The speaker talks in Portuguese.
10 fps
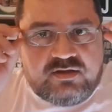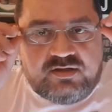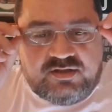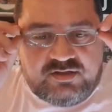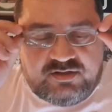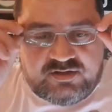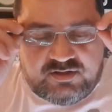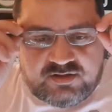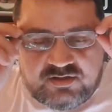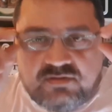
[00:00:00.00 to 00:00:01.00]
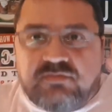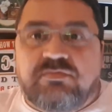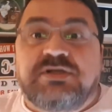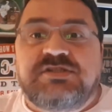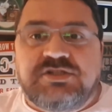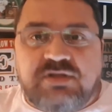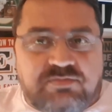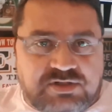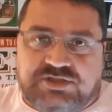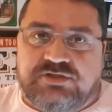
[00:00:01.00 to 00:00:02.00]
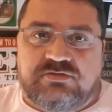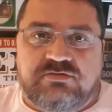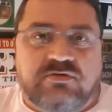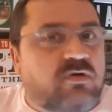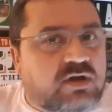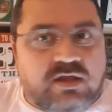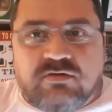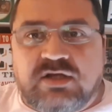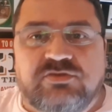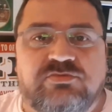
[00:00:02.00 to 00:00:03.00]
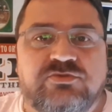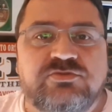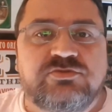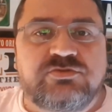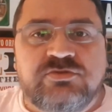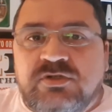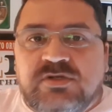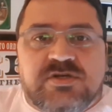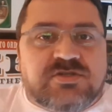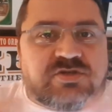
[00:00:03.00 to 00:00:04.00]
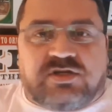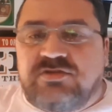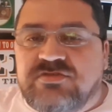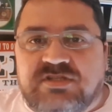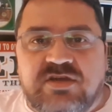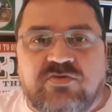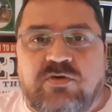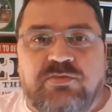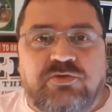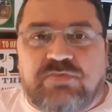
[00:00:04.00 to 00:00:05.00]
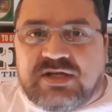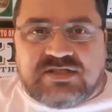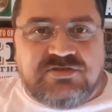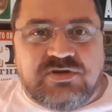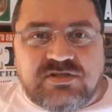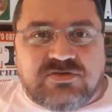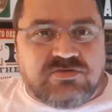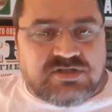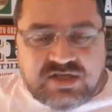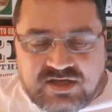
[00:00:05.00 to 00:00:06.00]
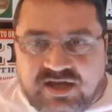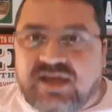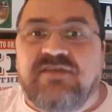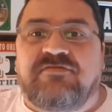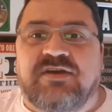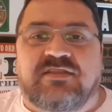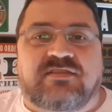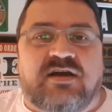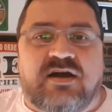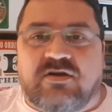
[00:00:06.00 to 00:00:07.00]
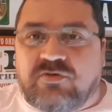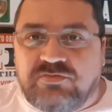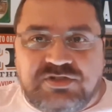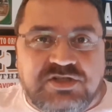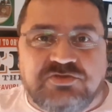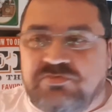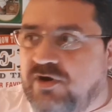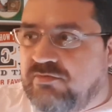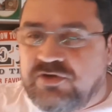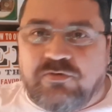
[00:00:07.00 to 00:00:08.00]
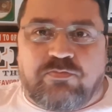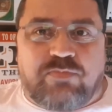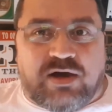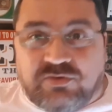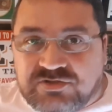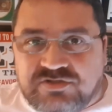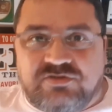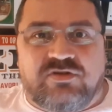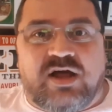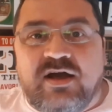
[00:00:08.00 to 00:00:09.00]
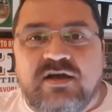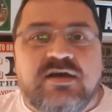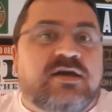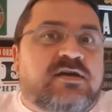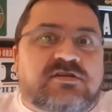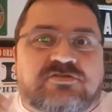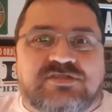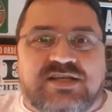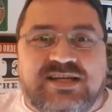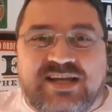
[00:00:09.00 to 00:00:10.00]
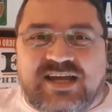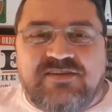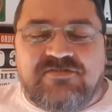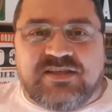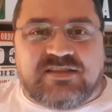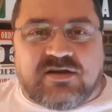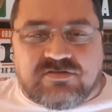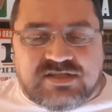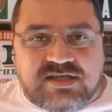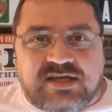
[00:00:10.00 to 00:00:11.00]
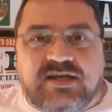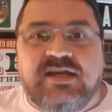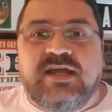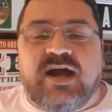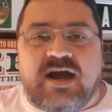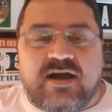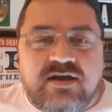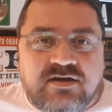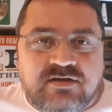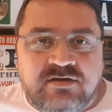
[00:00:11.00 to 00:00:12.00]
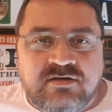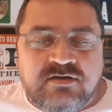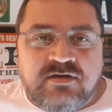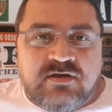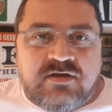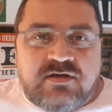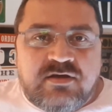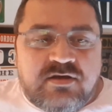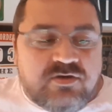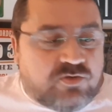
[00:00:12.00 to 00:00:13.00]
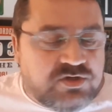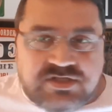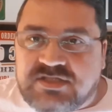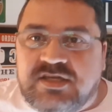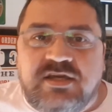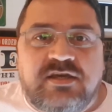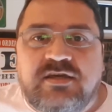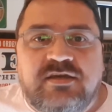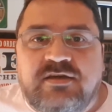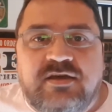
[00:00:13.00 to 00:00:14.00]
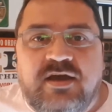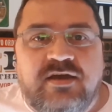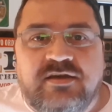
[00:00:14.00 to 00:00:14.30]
E bandido é bandido, em qualquer lugar do mundo, só que não sei como. No Brasil eles conseguem reinventar, como diz o meu amigo Paulo lá, eles conseguem reinventar, conseguem criar coisas que